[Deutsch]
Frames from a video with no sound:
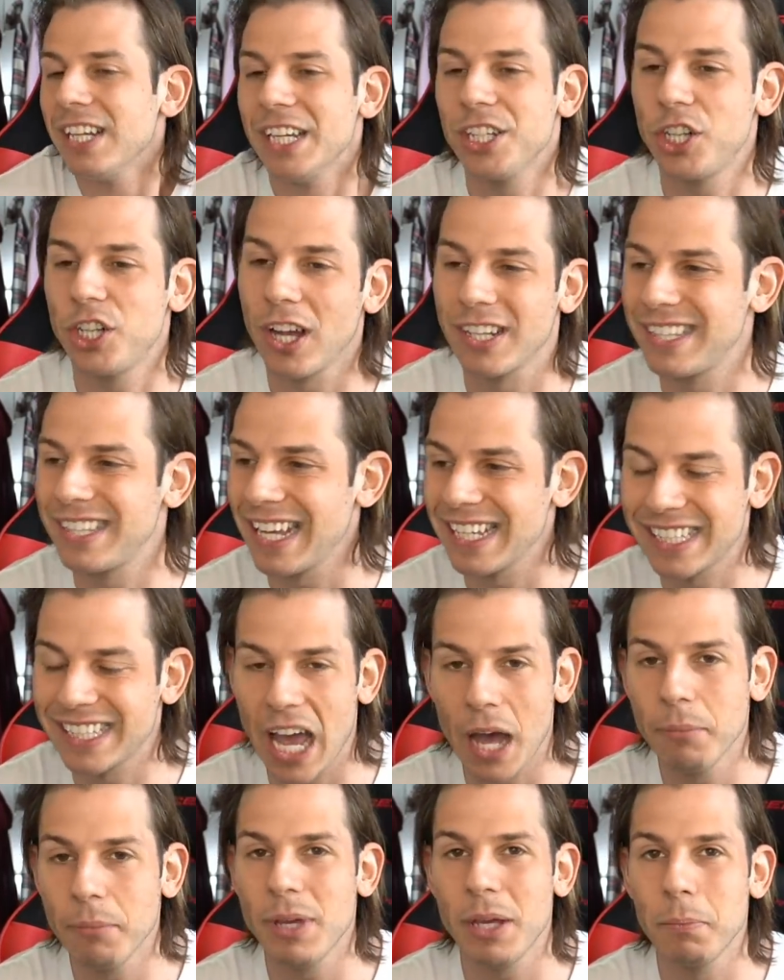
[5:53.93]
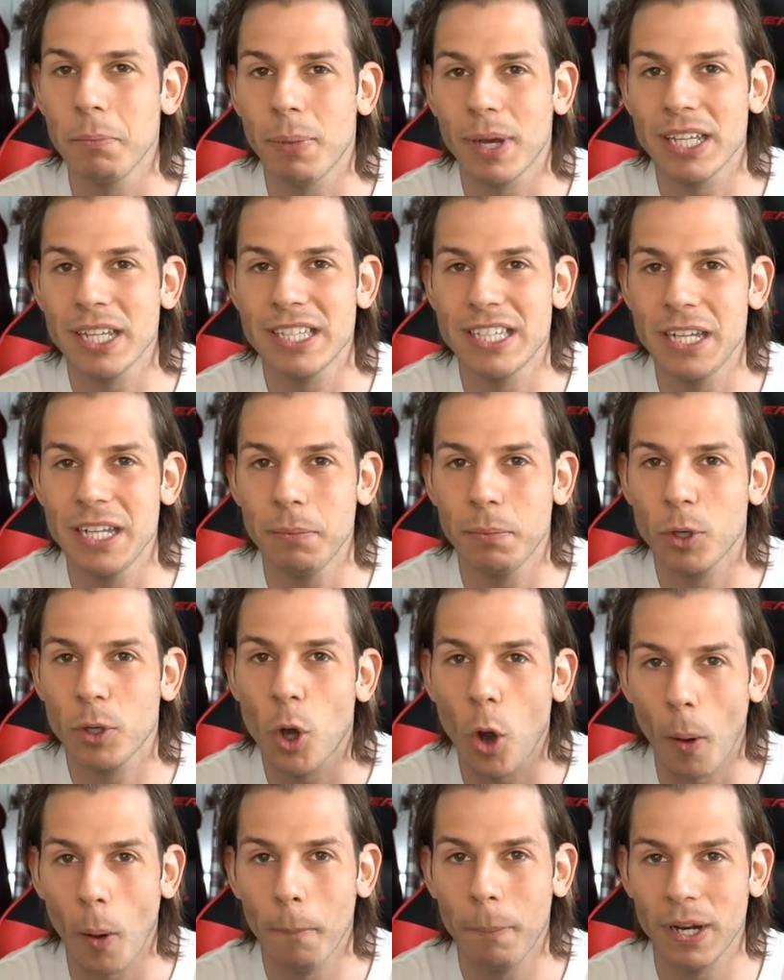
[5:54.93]
Schatz, es kann mir im Prinzip
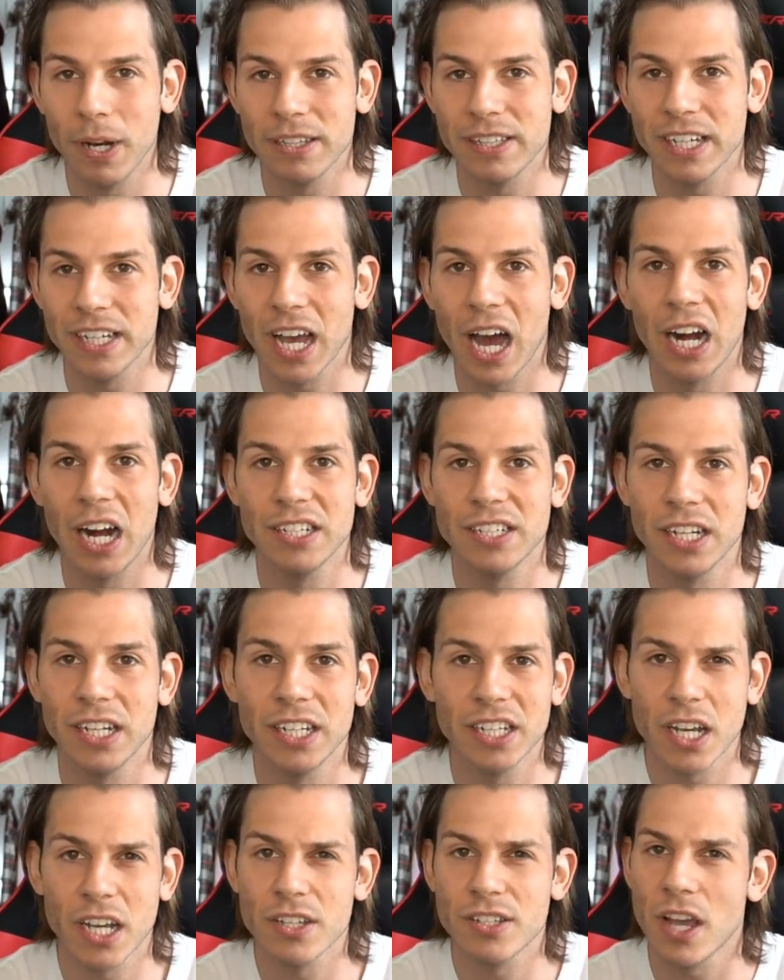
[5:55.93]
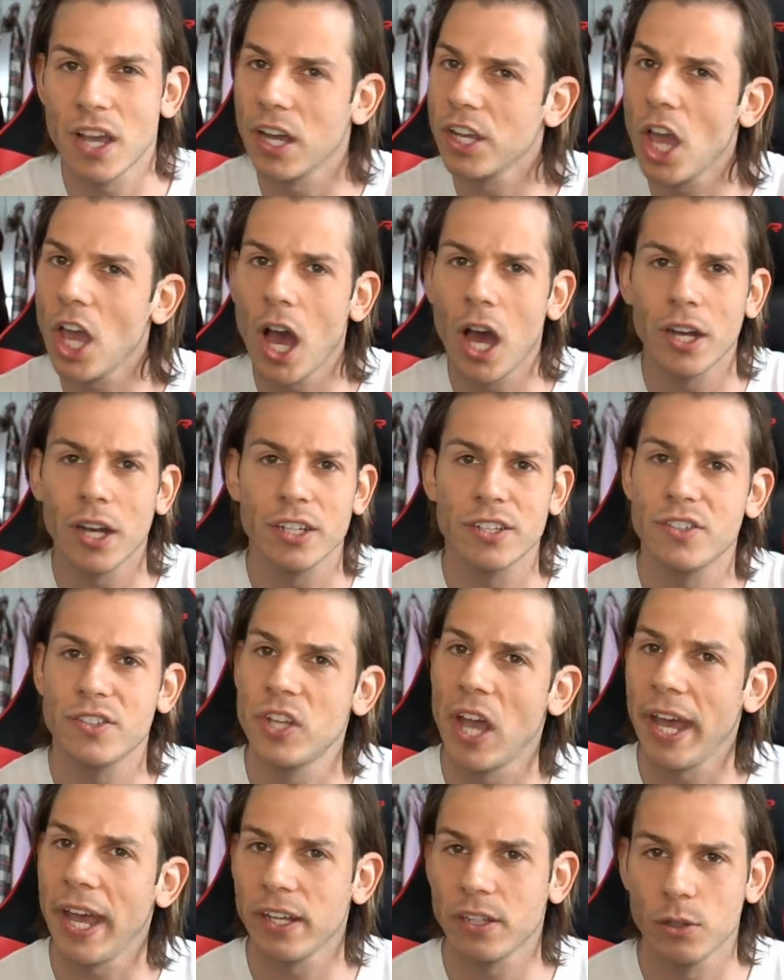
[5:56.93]
komplett egal sein. Ich kann sagen, ja, das
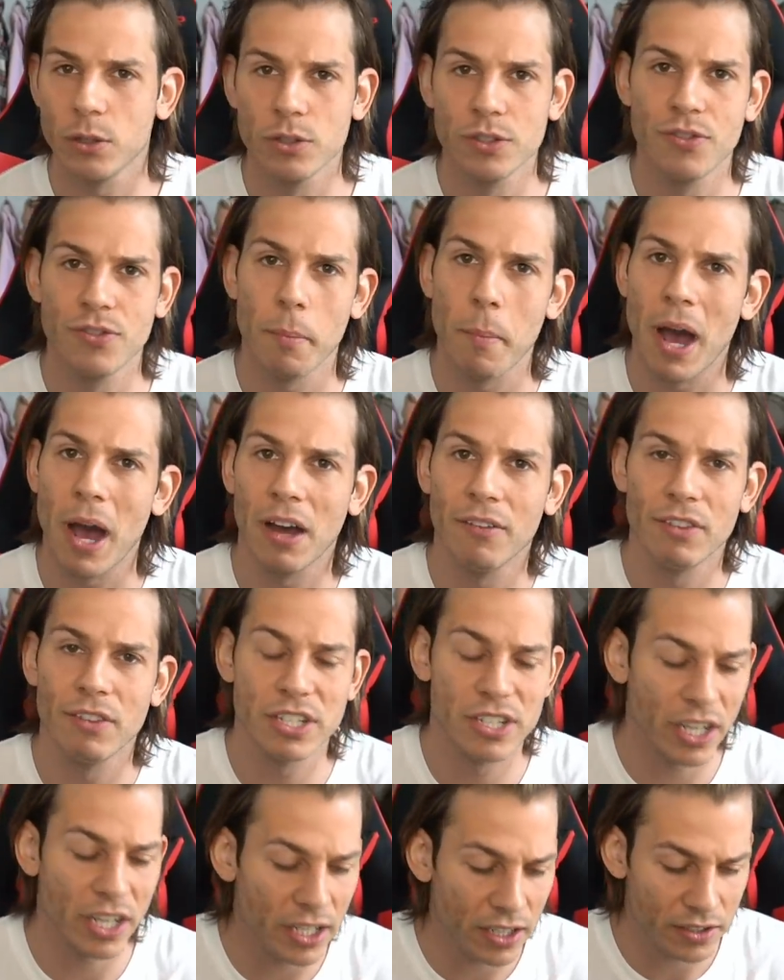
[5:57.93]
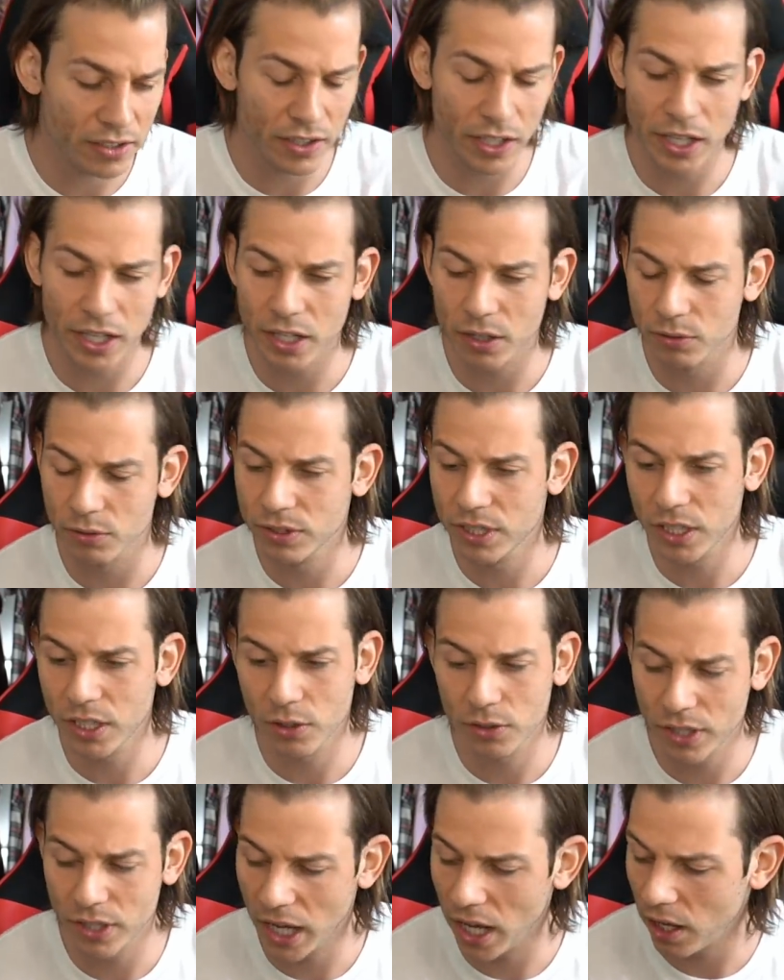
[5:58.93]
zeigt uns, wir machen was richtig und hin
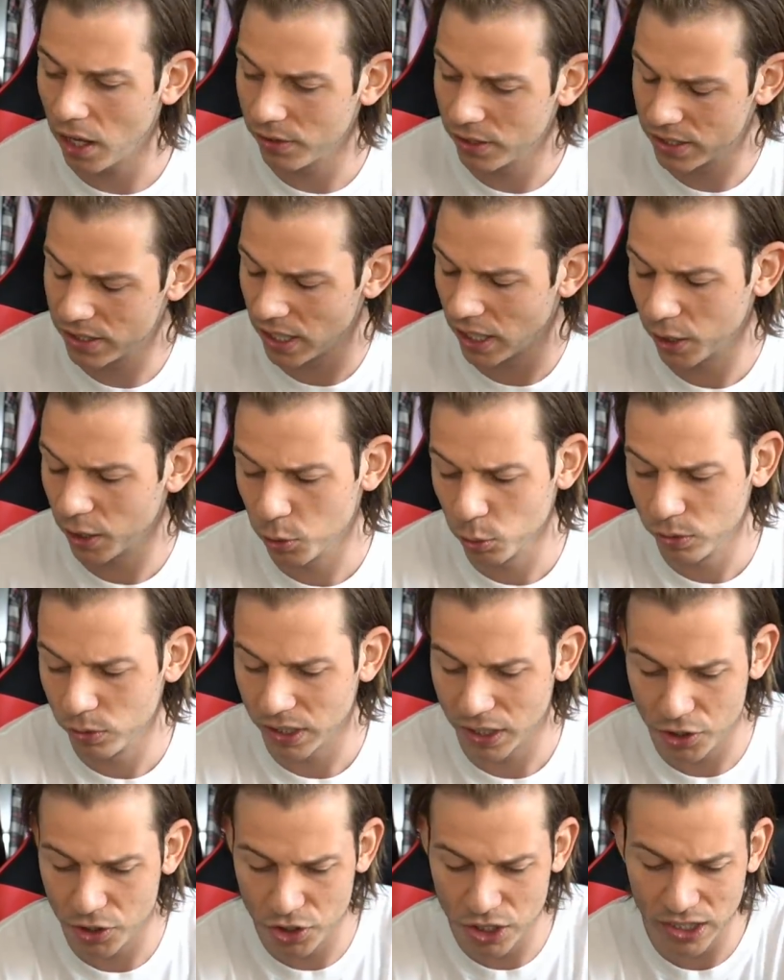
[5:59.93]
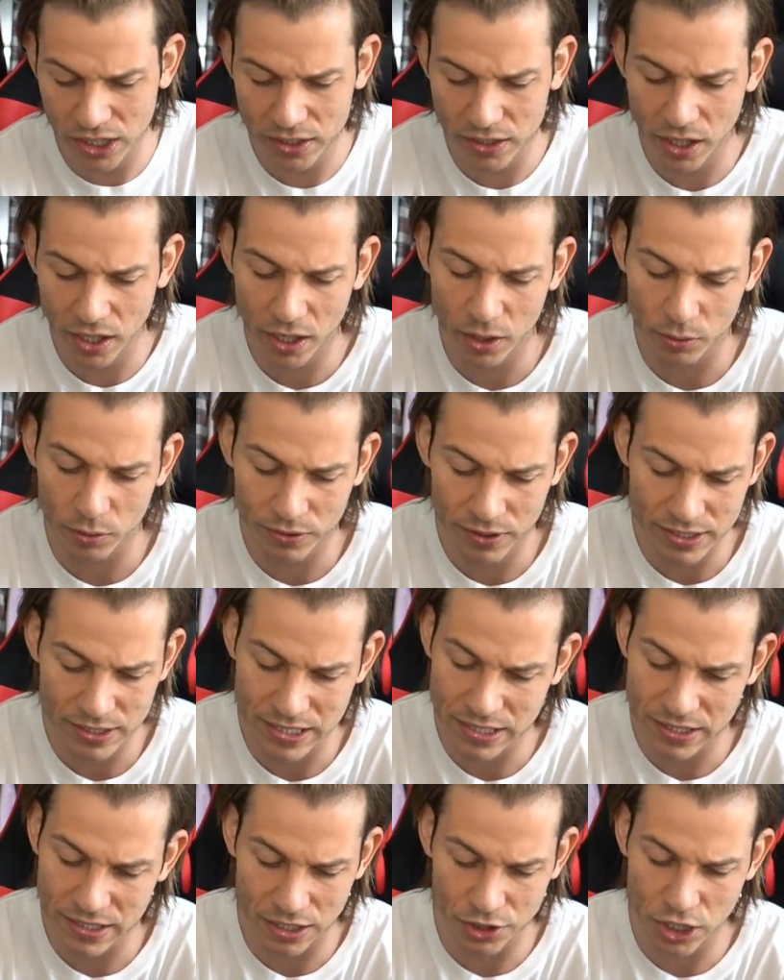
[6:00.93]
und her und das ist eine gute Geschichte und das
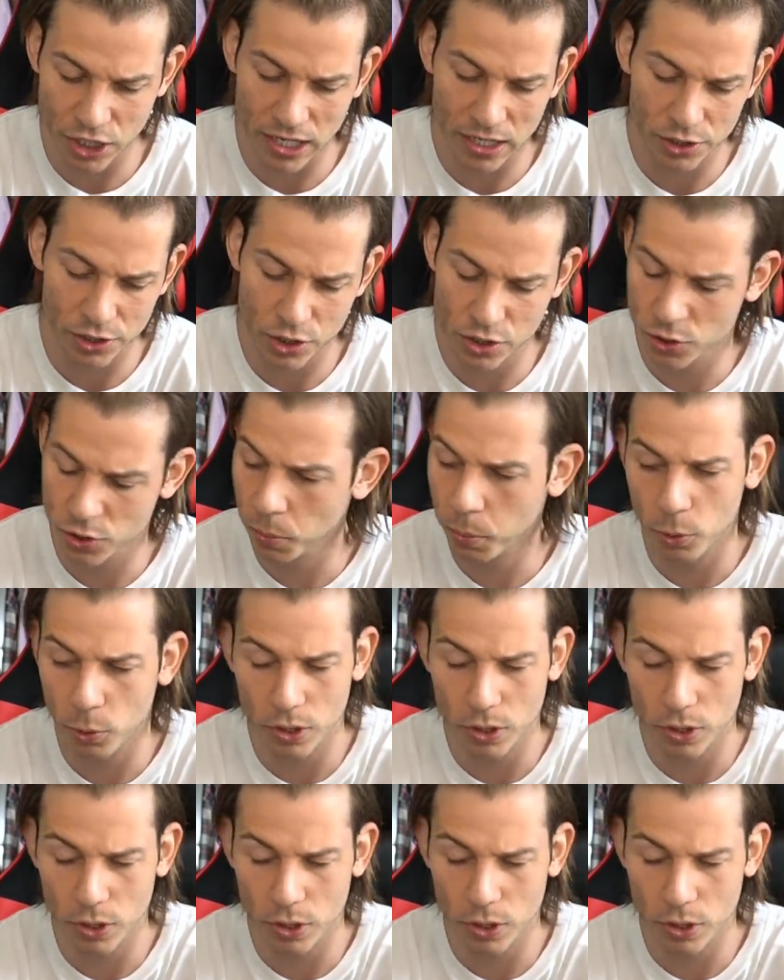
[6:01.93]
ist anscheinend schon so